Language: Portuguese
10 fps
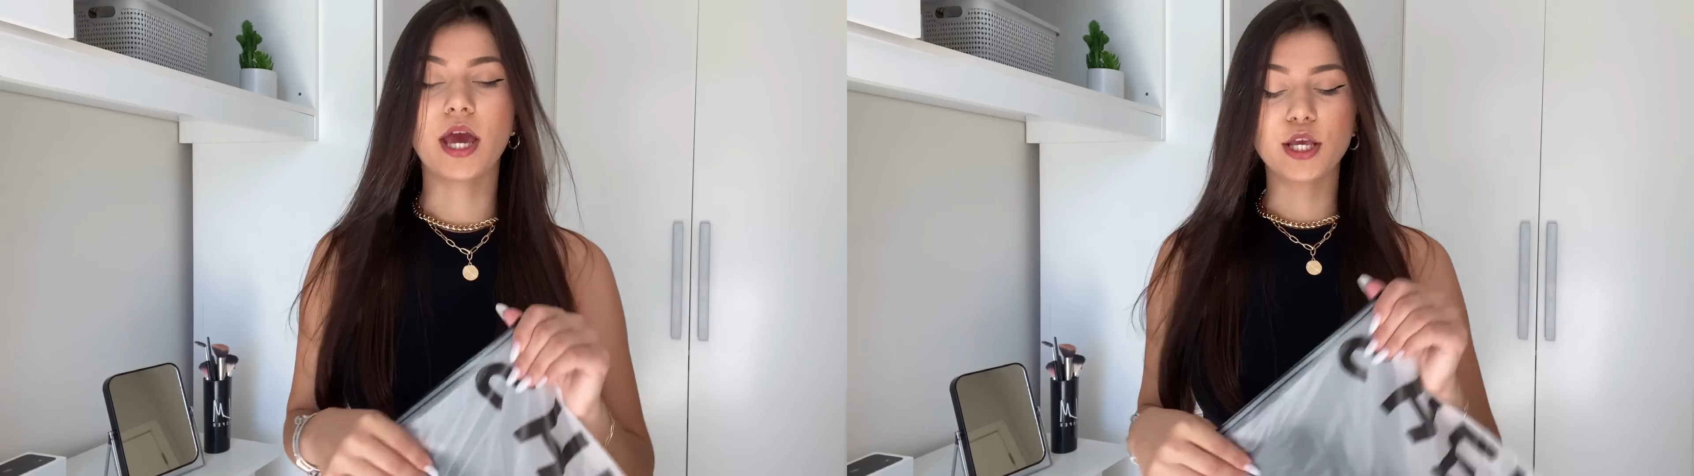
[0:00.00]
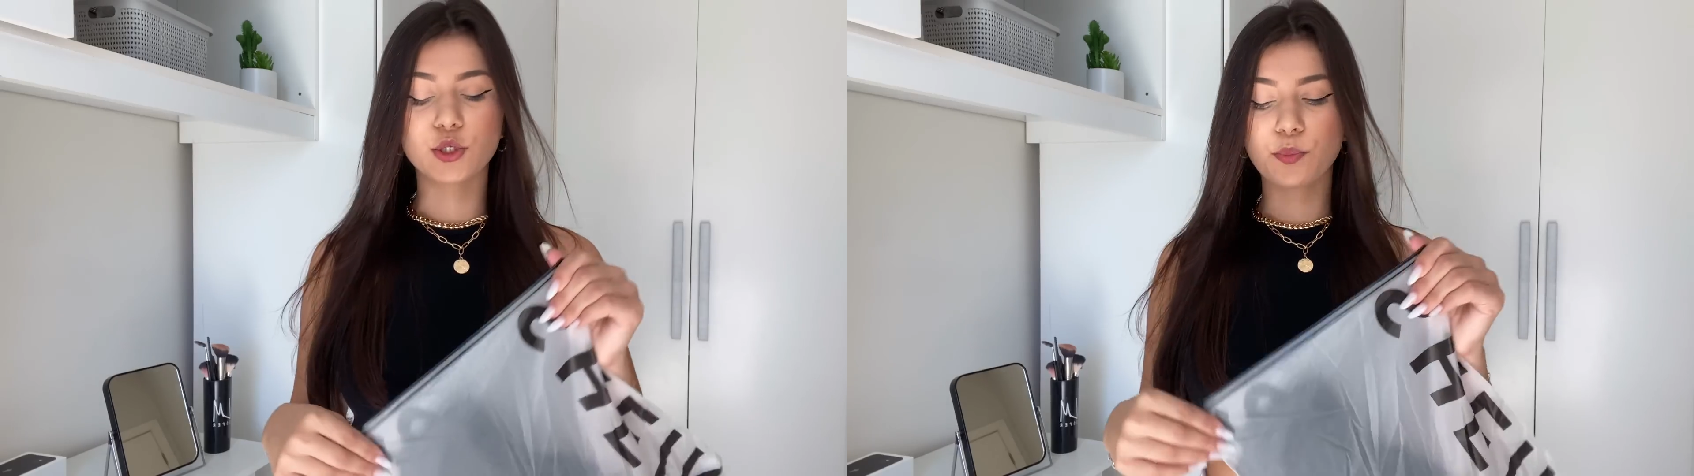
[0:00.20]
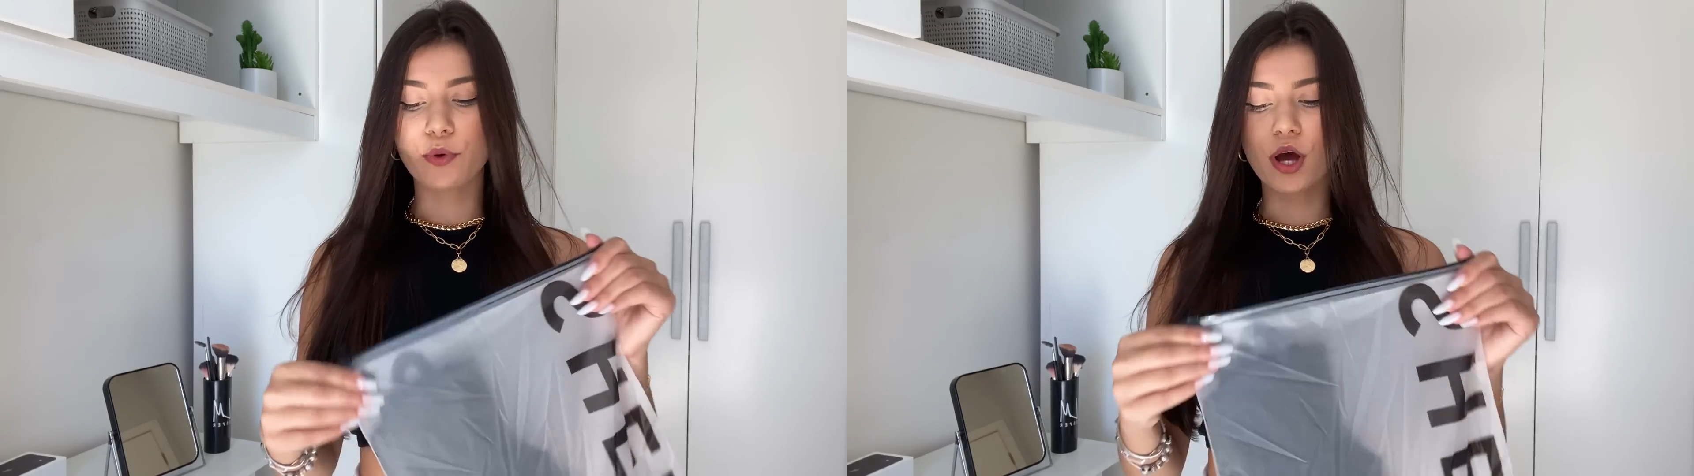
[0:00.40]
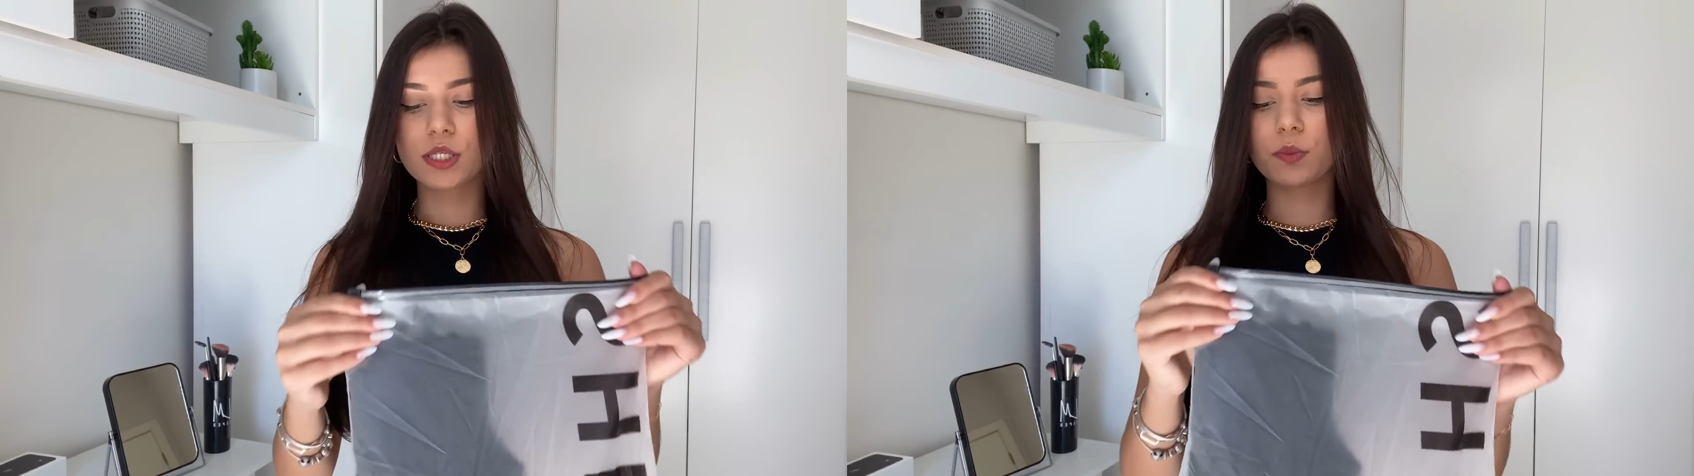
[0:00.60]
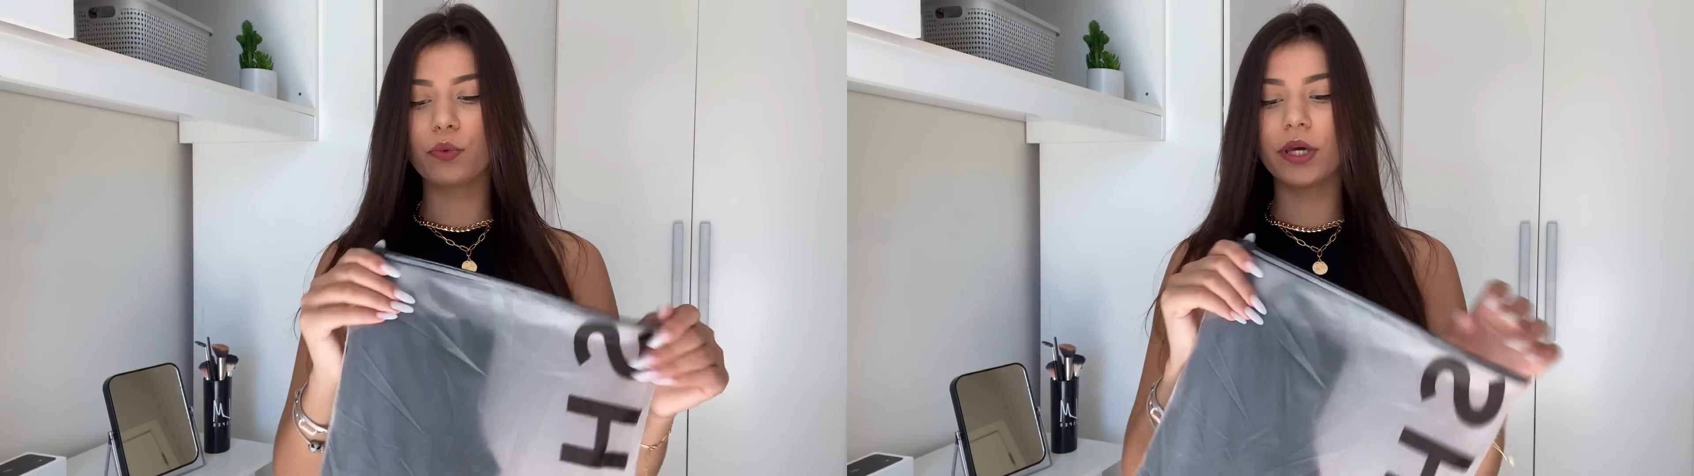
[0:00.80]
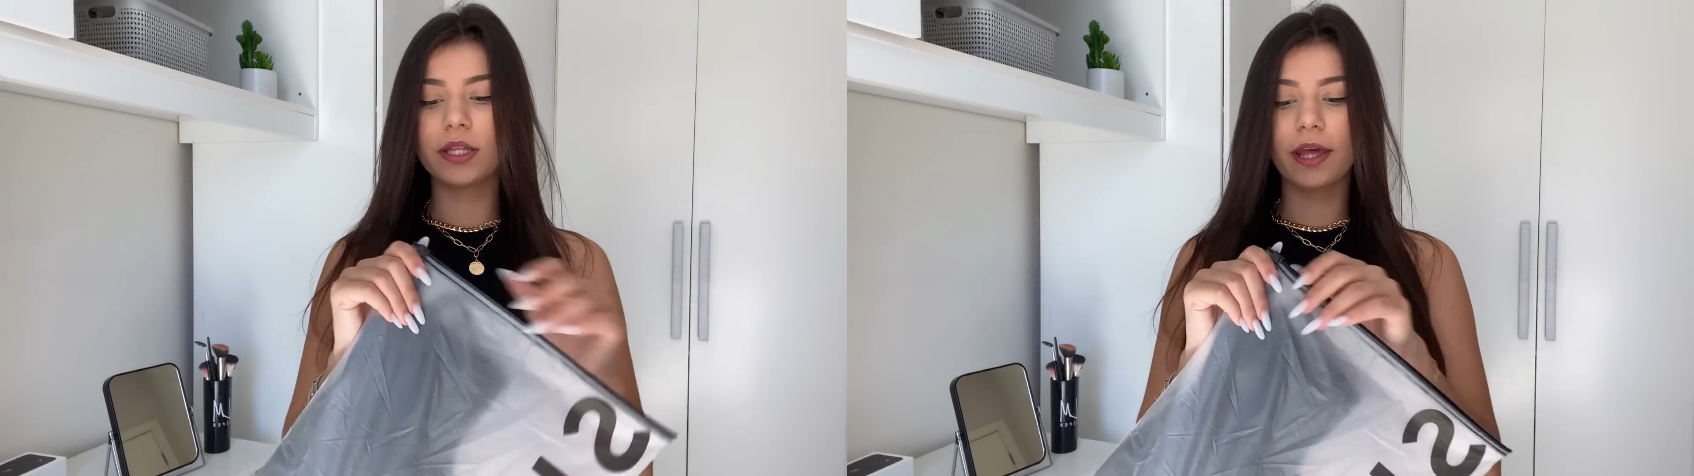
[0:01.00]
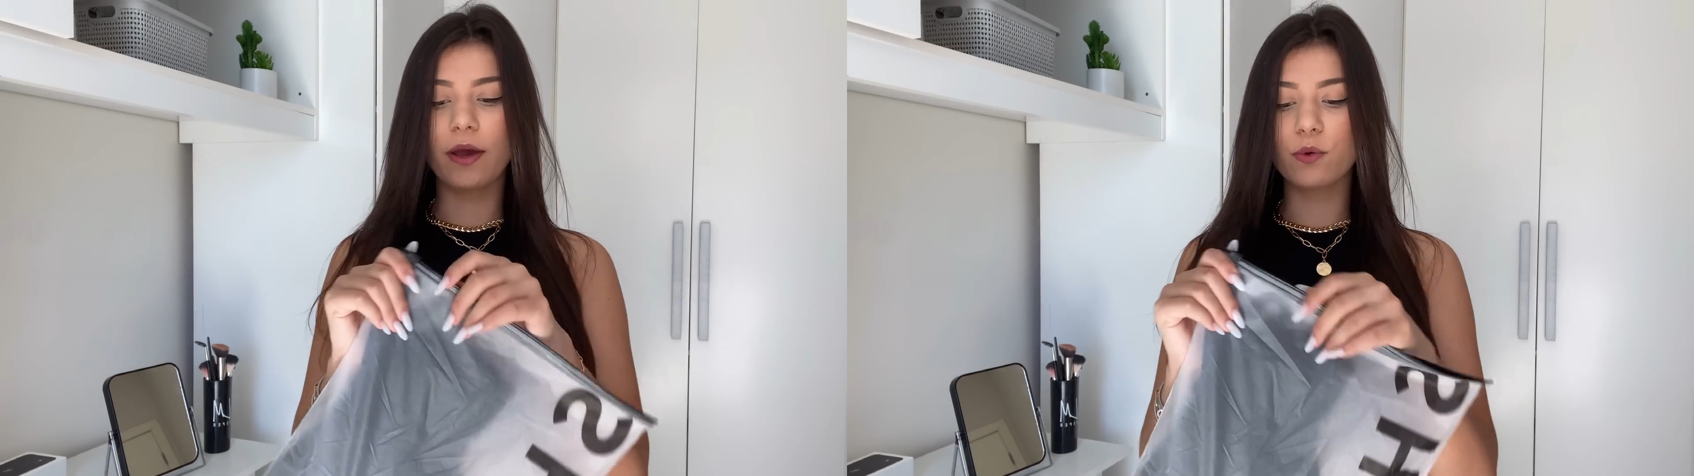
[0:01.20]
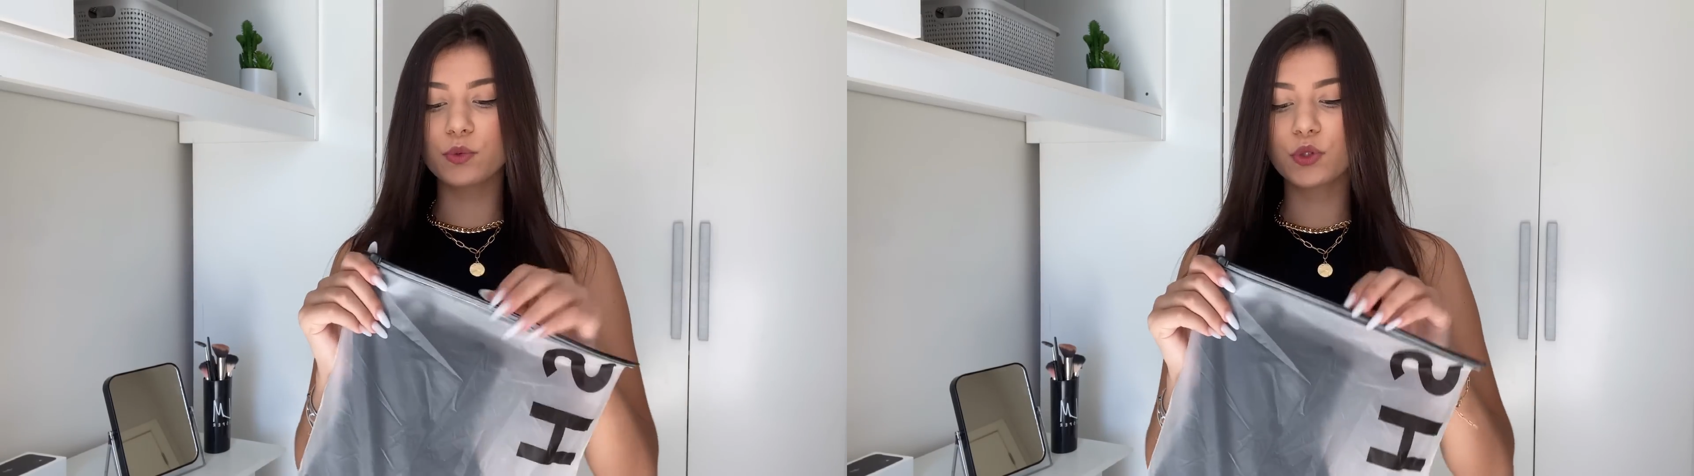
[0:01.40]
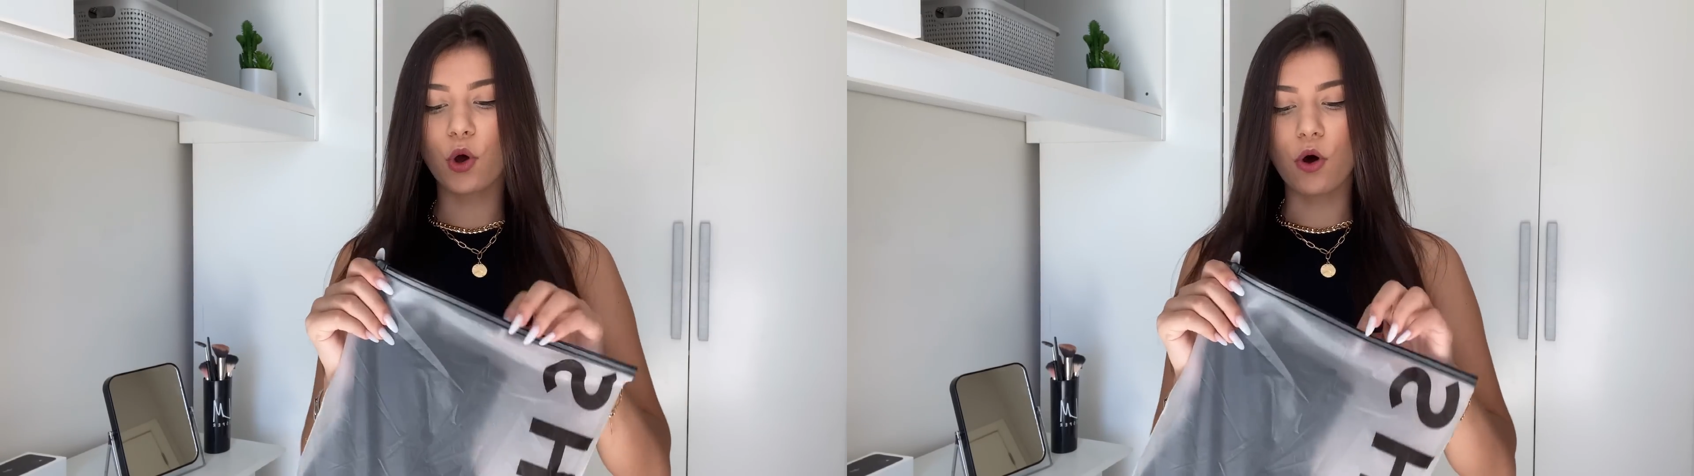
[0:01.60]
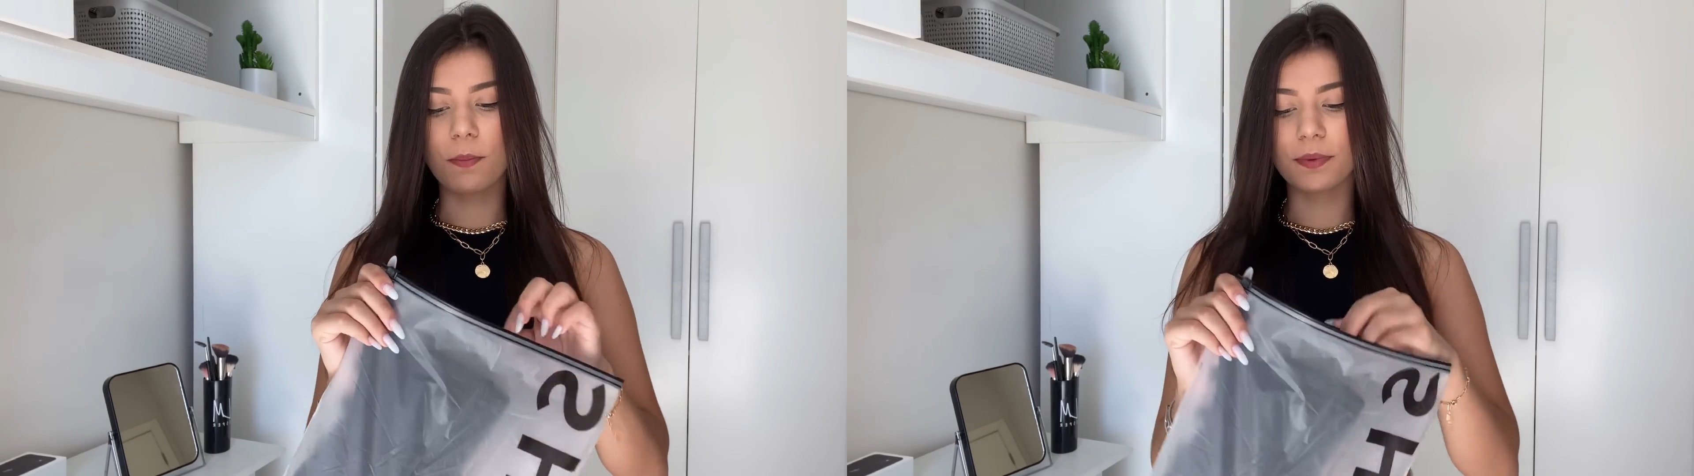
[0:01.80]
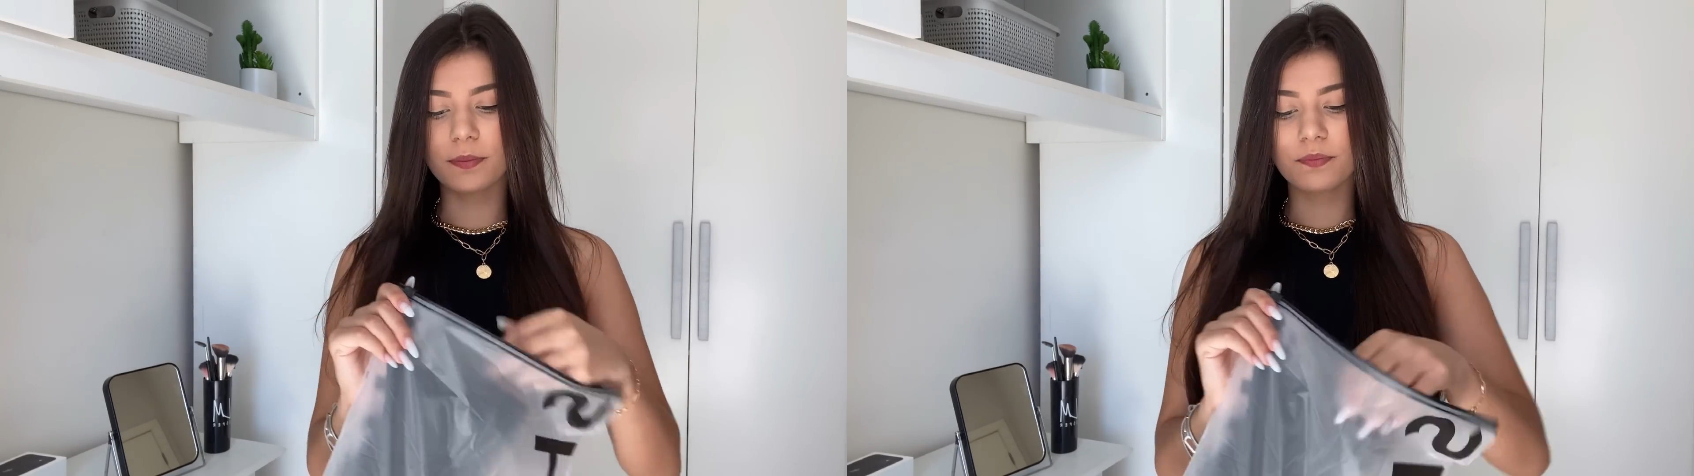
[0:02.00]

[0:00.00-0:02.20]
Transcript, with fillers: Gente, o próximo item é um top,